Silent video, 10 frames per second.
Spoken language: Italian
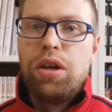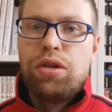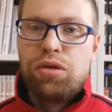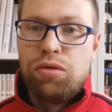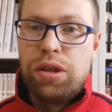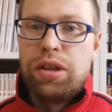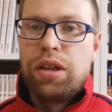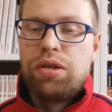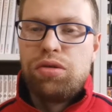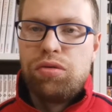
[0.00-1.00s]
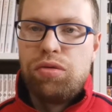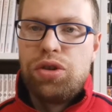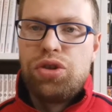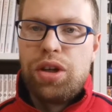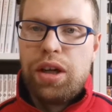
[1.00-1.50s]
su Instagram, su
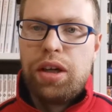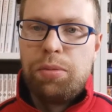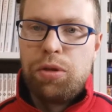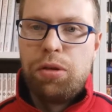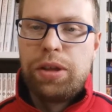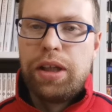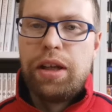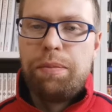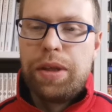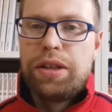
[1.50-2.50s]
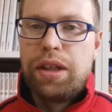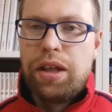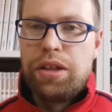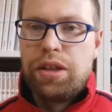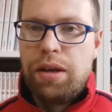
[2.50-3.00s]
Twitch e anche in Google Telegram per
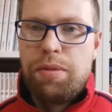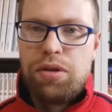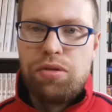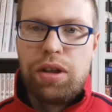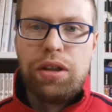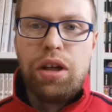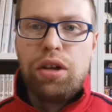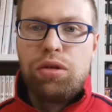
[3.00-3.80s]
stare sempre aggiornati.